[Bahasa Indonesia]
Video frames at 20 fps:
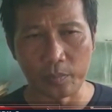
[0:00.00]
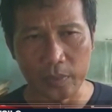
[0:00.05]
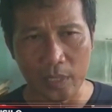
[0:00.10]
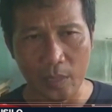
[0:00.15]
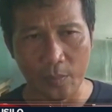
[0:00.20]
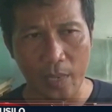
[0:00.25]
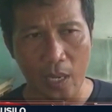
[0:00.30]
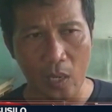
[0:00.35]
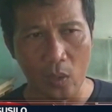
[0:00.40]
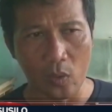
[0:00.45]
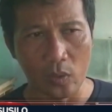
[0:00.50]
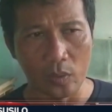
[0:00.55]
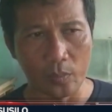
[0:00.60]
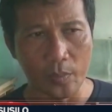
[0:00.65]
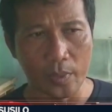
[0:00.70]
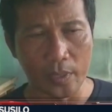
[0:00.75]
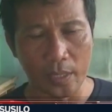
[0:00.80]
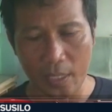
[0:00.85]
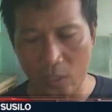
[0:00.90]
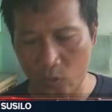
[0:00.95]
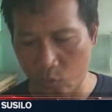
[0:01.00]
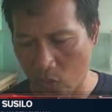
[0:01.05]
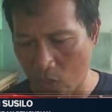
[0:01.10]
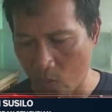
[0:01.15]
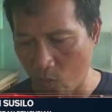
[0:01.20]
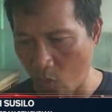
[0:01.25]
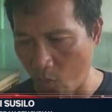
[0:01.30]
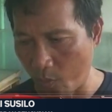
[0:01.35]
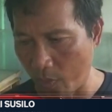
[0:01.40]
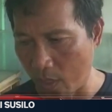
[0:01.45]
terbangun mendengar
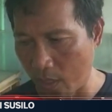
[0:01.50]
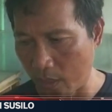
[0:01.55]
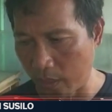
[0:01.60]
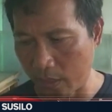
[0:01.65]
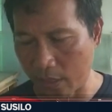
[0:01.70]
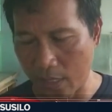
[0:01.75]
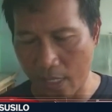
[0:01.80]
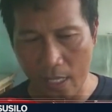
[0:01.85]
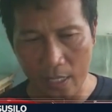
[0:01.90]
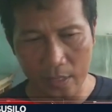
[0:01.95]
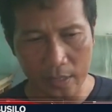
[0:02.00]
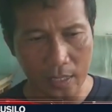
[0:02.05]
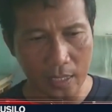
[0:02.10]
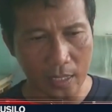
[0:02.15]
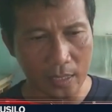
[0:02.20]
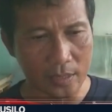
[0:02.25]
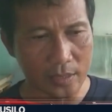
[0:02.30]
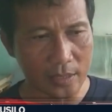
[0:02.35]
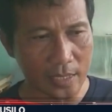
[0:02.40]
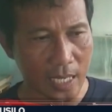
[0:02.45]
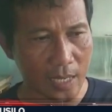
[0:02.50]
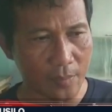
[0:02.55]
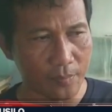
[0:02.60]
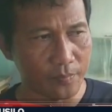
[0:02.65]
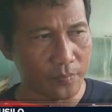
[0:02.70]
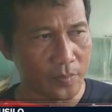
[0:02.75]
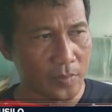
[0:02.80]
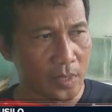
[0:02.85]
suara mobil tidak ada jam,